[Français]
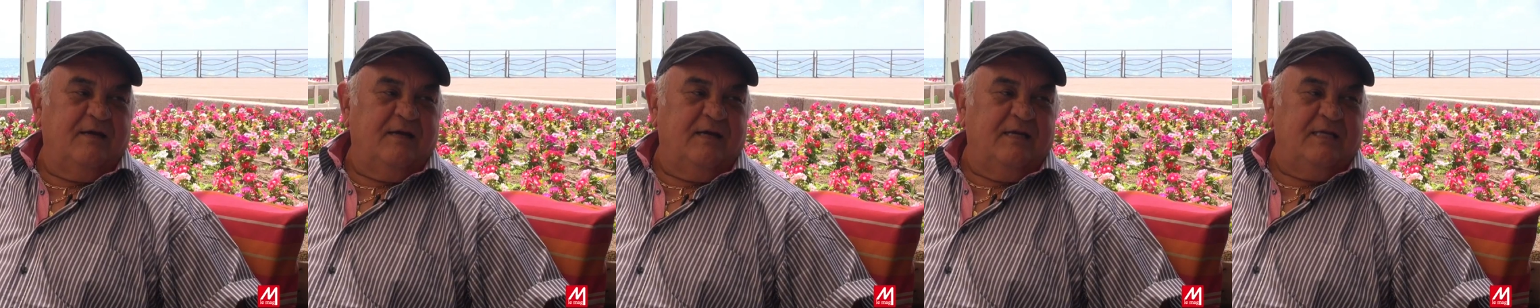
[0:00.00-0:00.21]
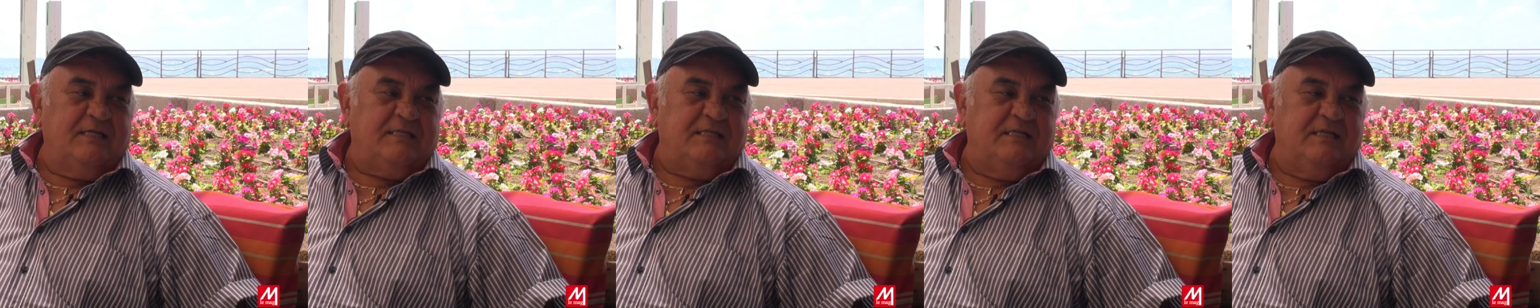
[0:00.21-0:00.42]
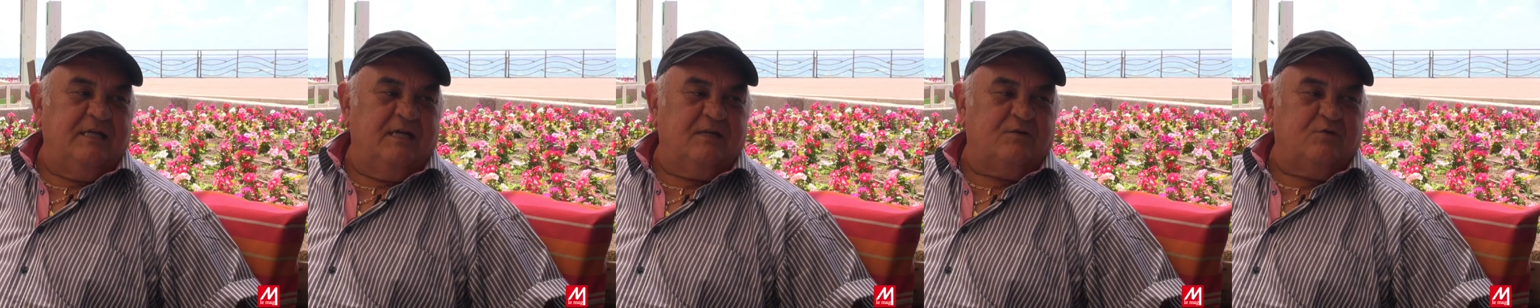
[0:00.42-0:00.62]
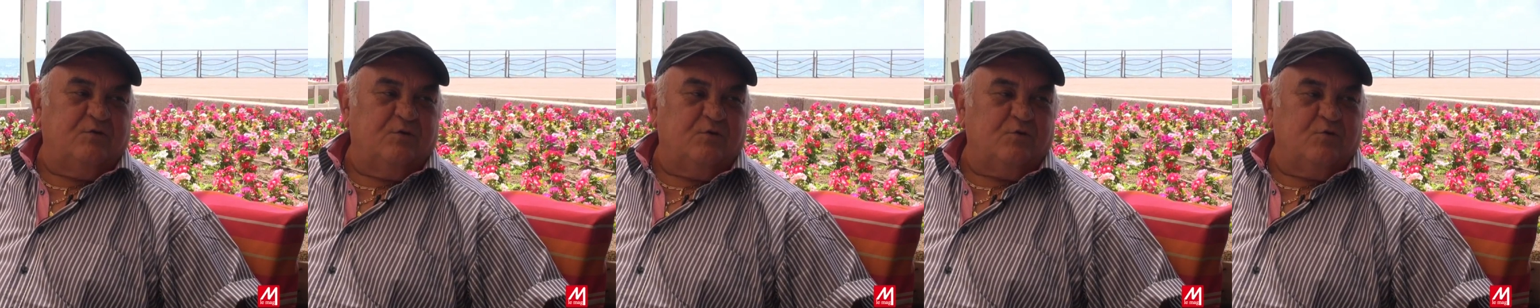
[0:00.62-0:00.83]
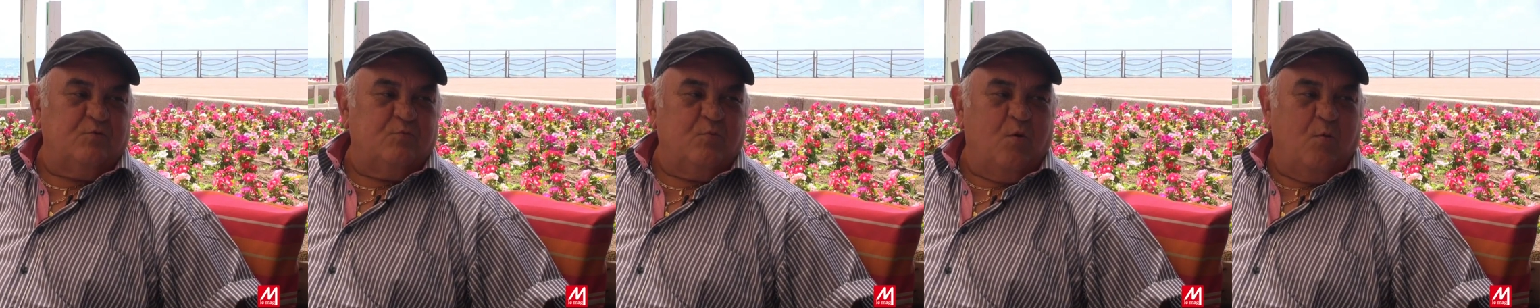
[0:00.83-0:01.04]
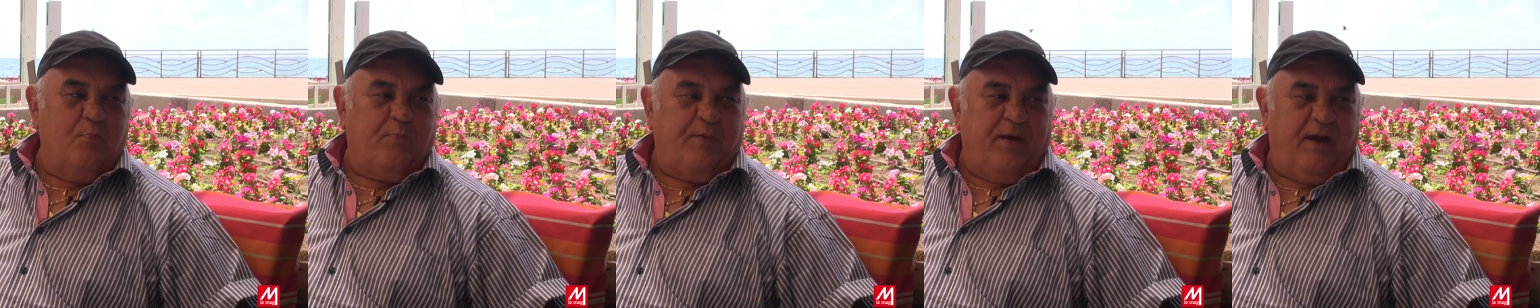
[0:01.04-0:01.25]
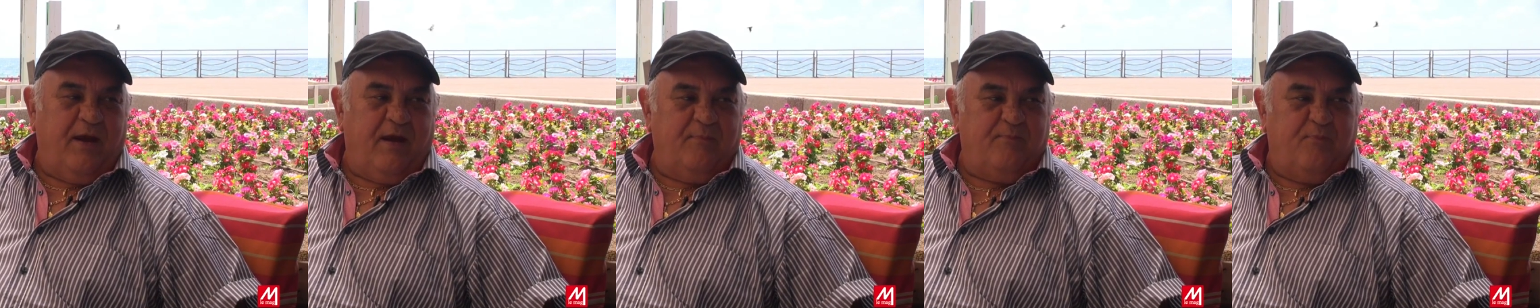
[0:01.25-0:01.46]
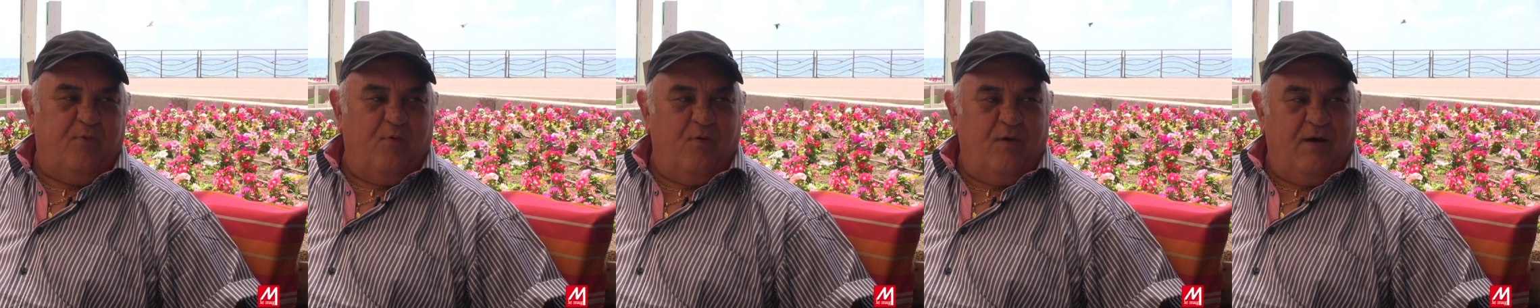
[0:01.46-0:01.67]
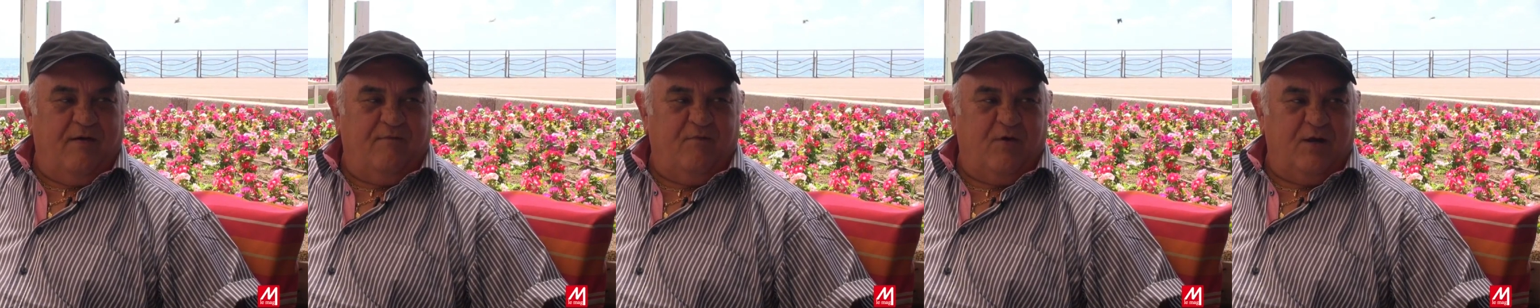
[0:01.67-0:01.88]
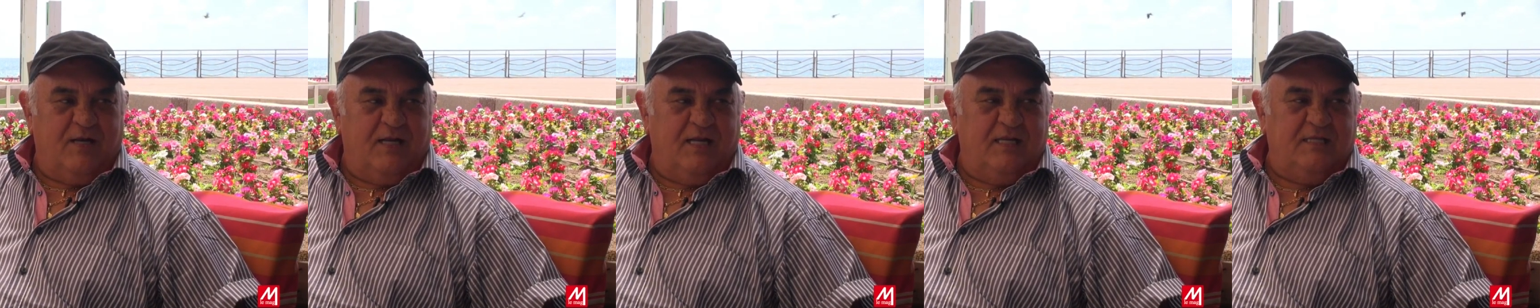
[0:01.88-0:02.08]
les signatures de mon père pour
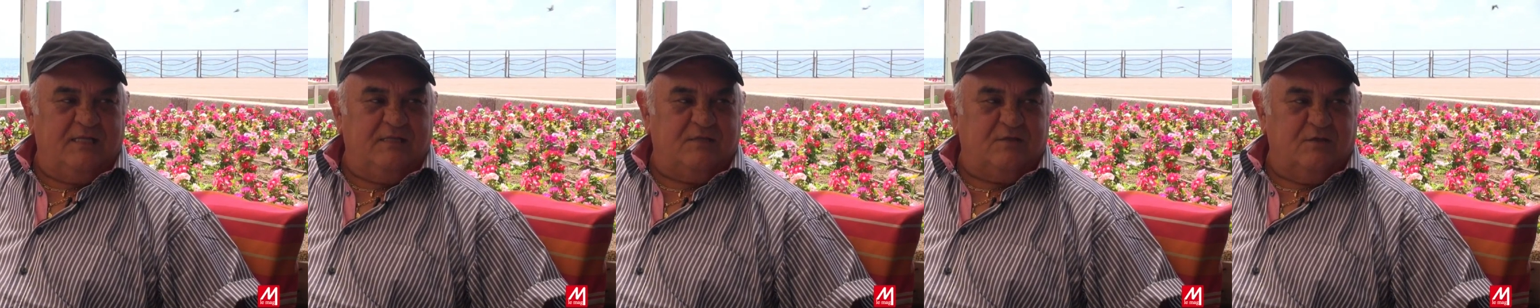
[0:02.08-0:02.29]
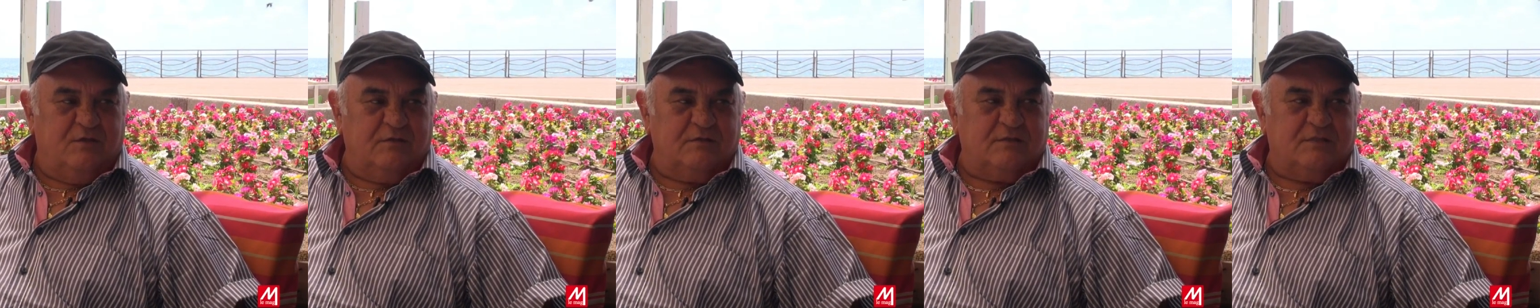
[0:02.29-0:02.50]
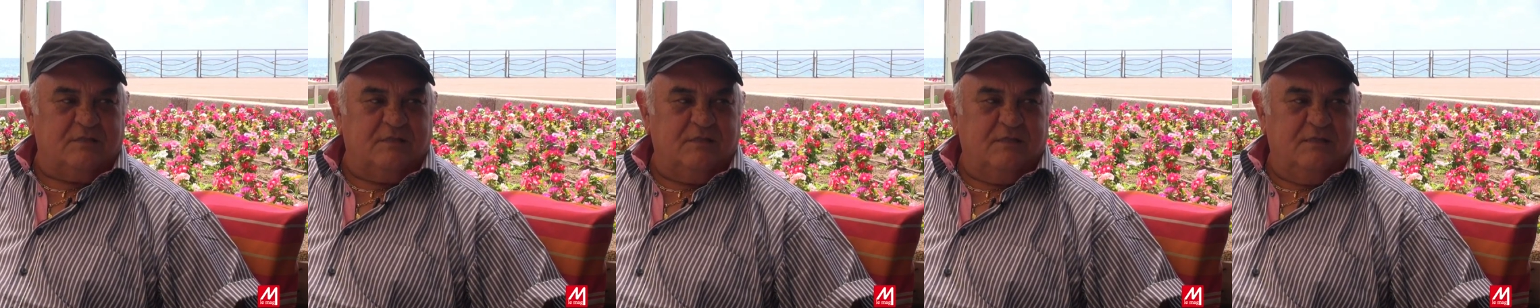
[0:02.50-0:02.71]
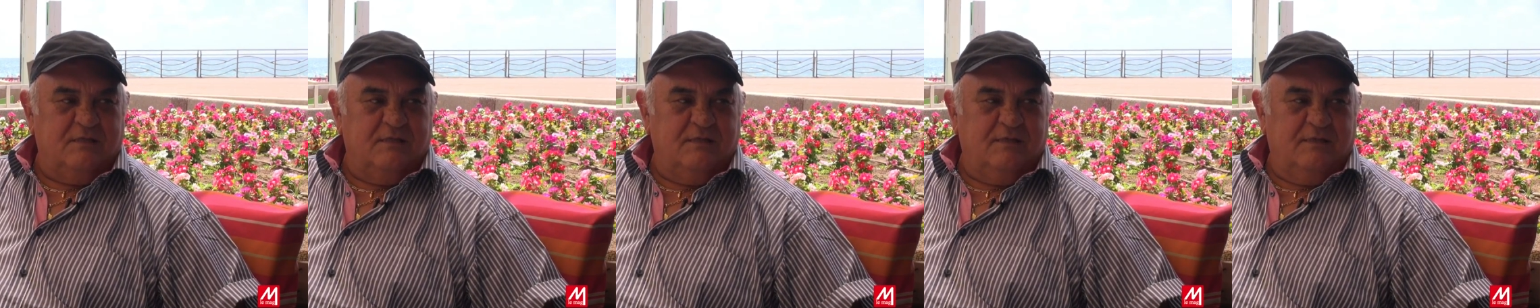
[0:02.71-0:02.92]
avoir la licence,